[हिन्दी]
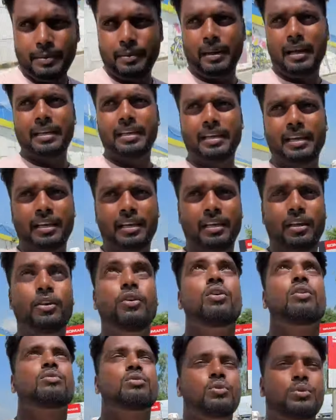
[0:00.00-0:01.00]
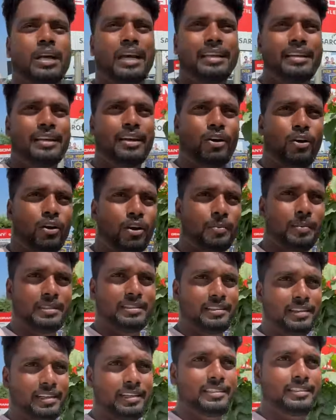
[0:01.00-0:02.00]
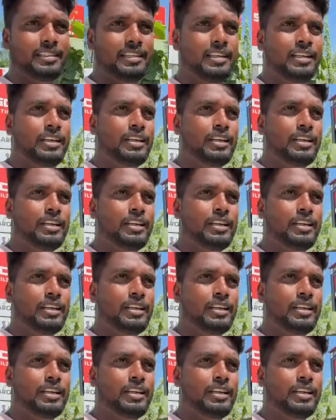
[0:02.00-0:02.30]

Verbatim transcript: भाई हैं लुफ्त उठाइए और मज़े लीजिए